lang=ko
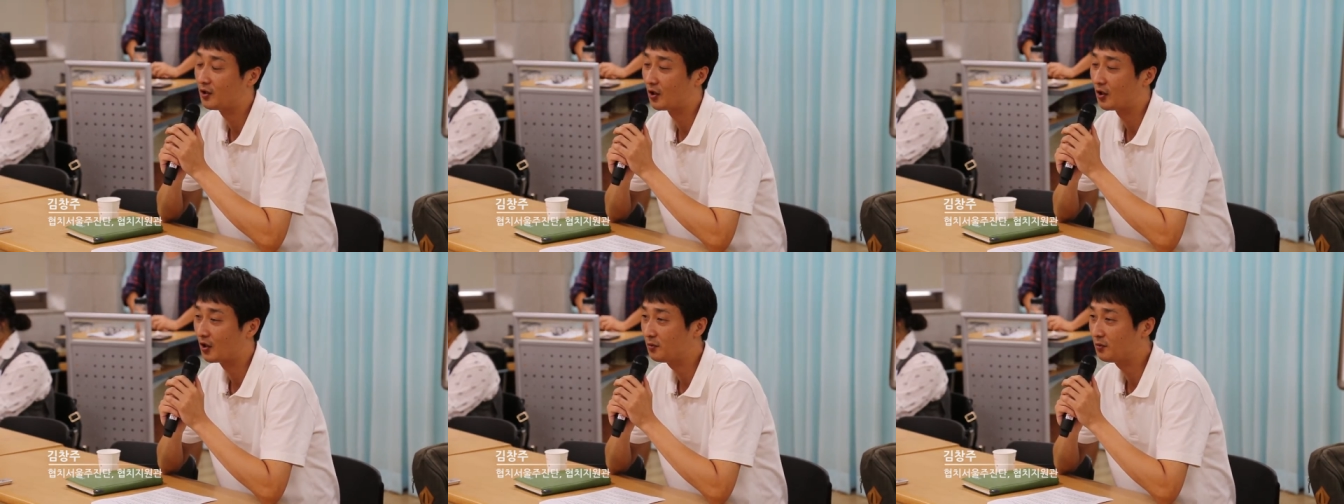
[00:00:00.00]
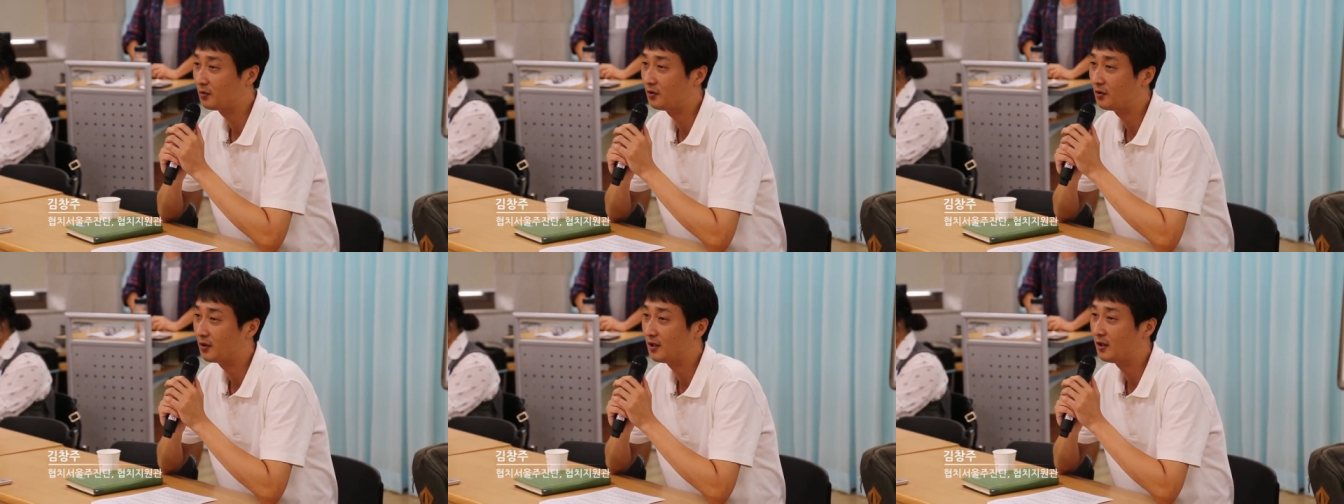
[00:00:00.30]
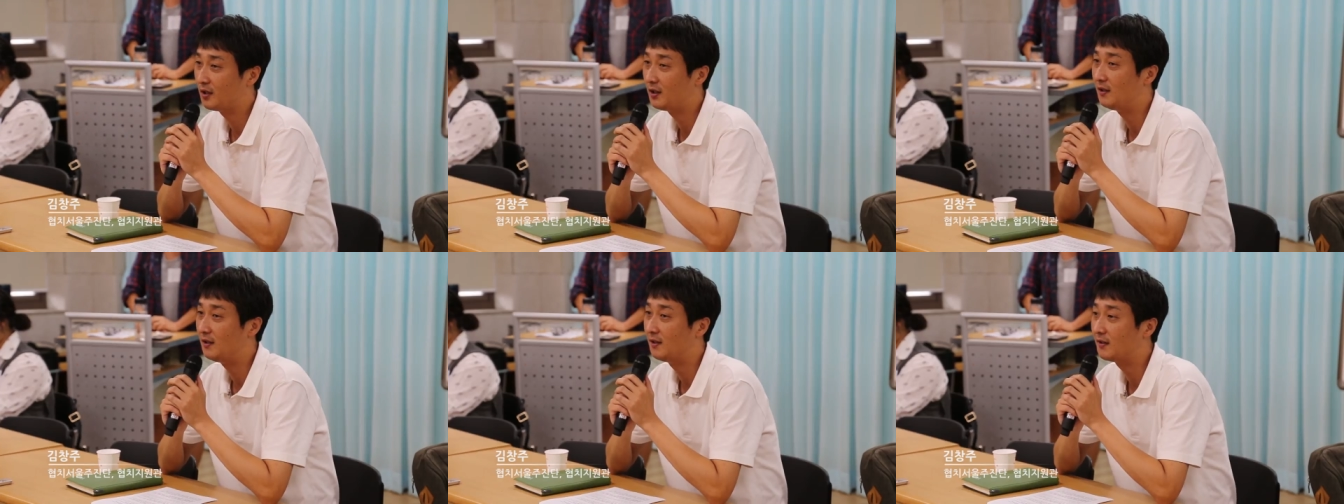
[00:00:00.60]

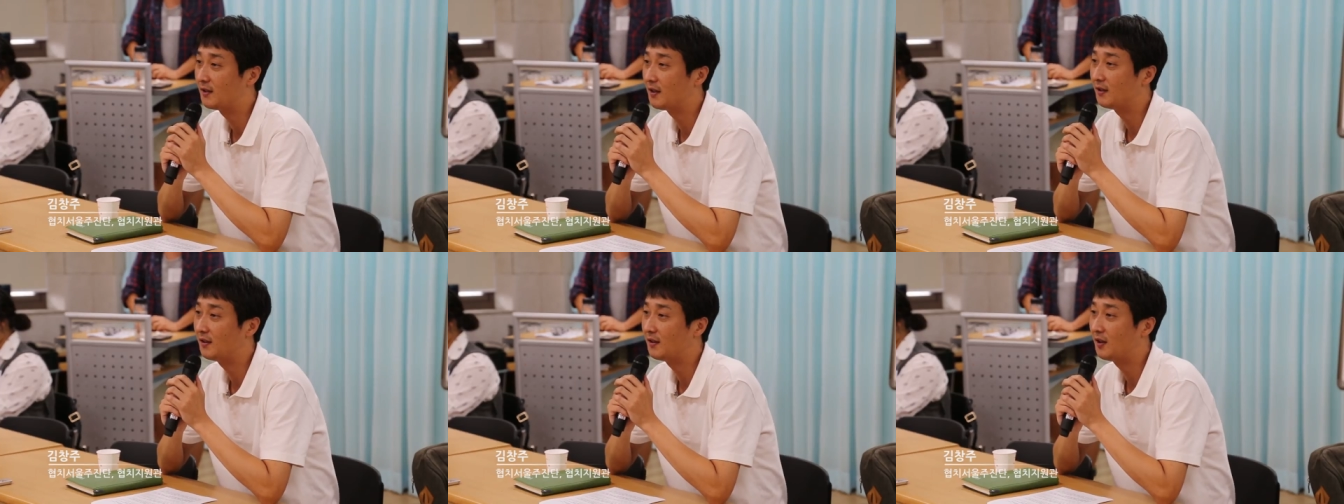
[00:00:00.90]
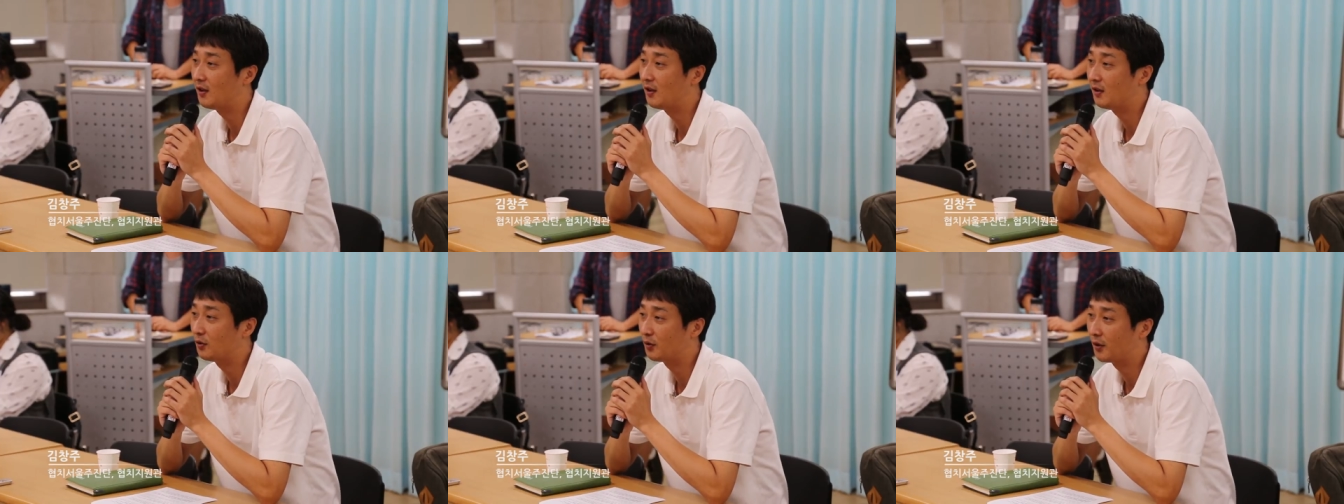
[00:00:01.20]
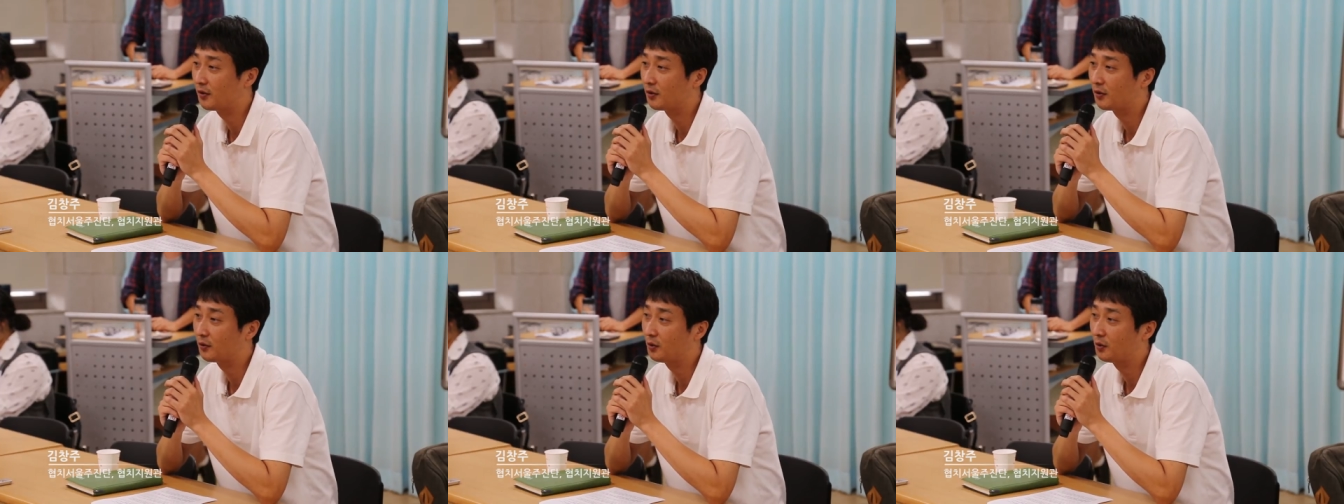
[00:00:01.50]
여러분들이 일상생활
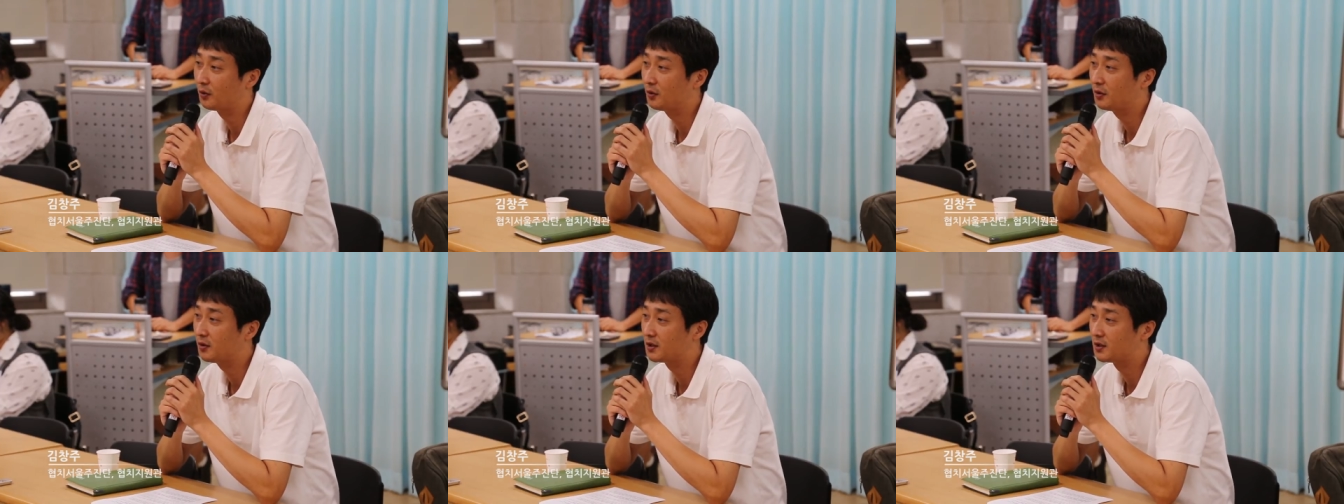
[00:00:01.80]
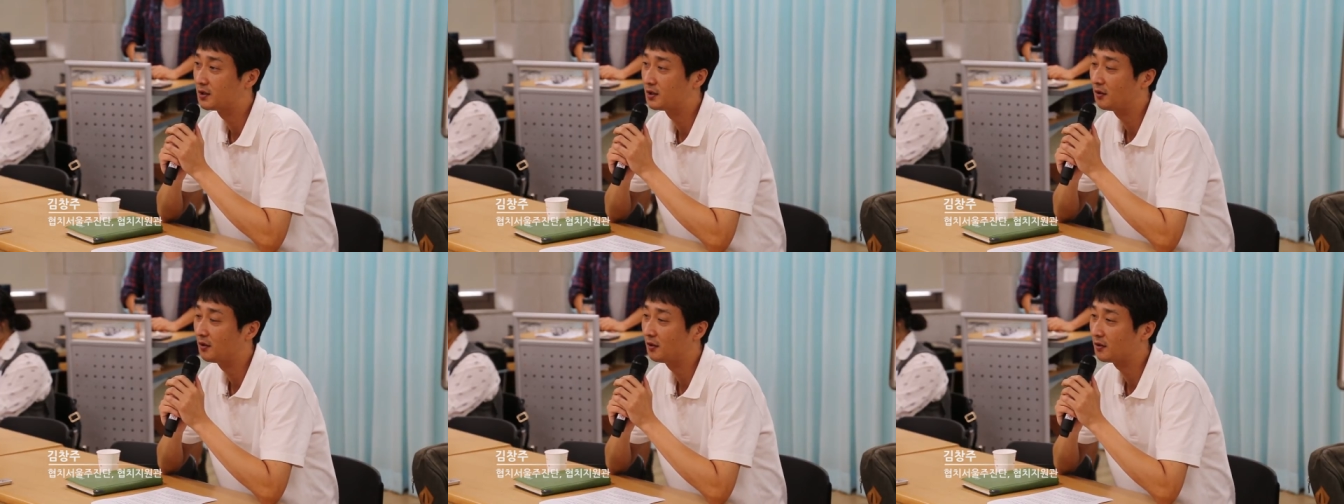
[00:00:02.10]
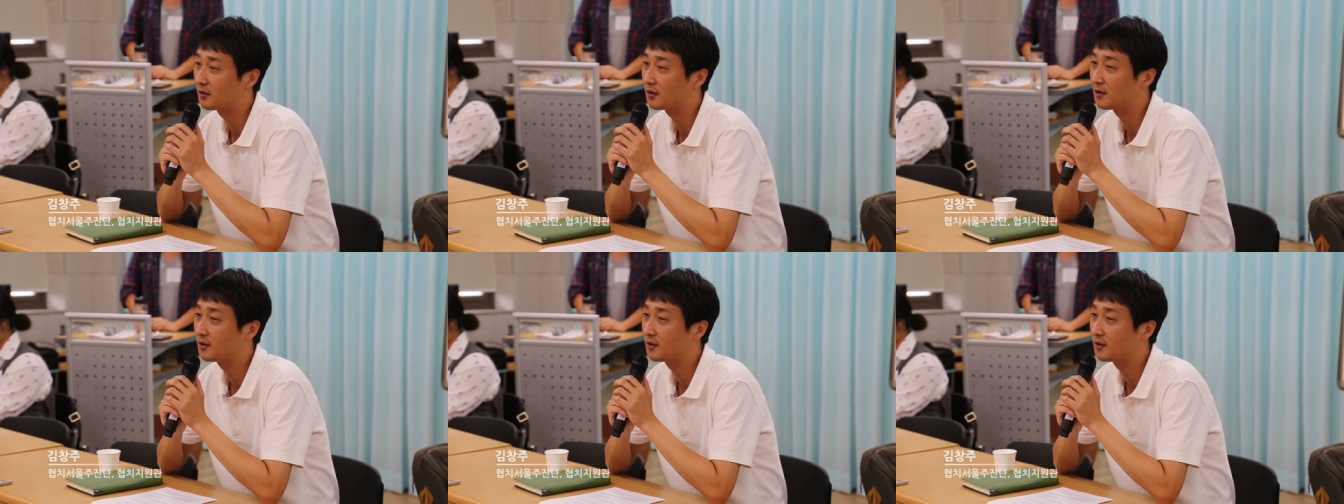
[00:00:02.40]
속에서 또는 지역